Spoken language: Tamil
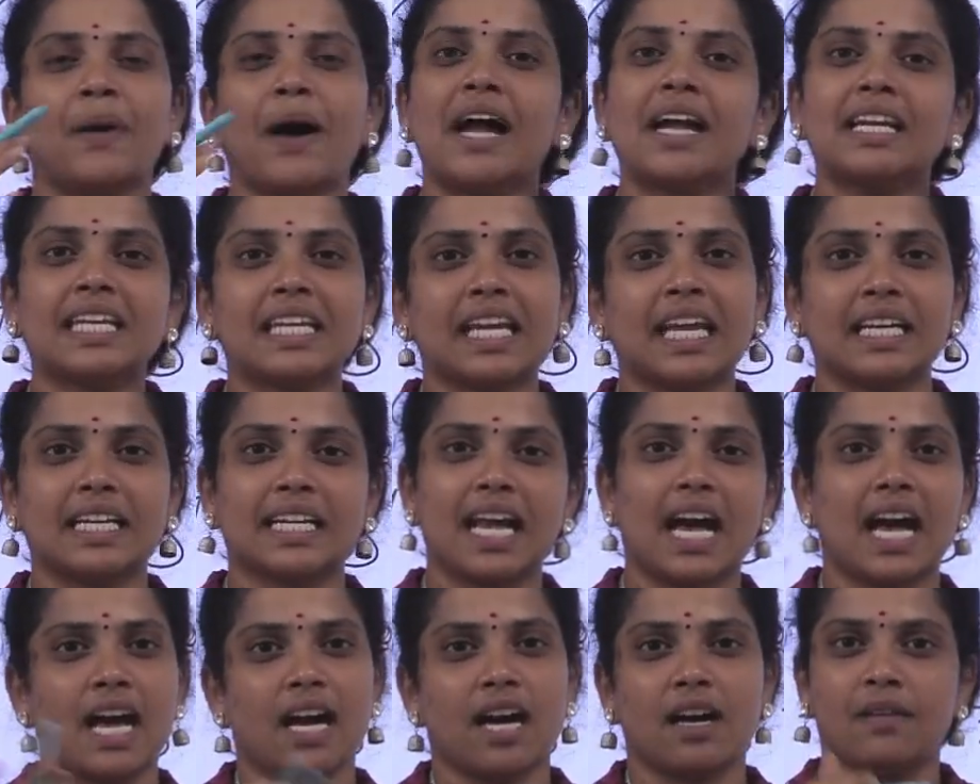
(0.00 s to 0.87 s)
பாட்டு
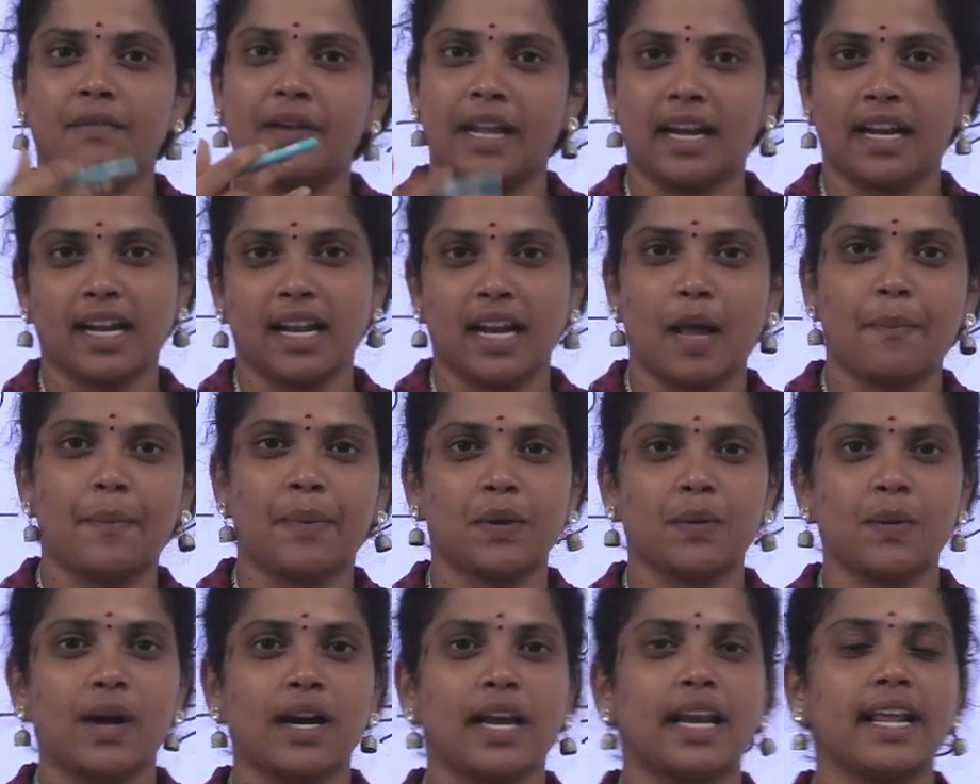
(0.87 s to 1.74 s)
கேட்டால் வேலை நல்லா
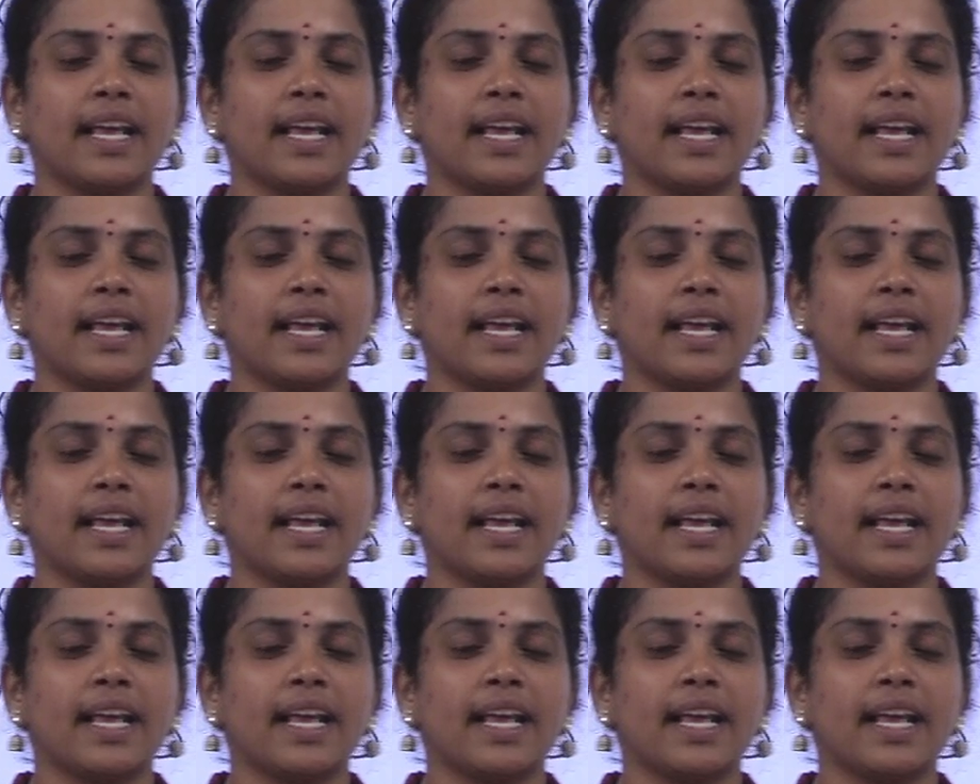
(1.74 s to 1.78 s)
பண்ணுவாங்க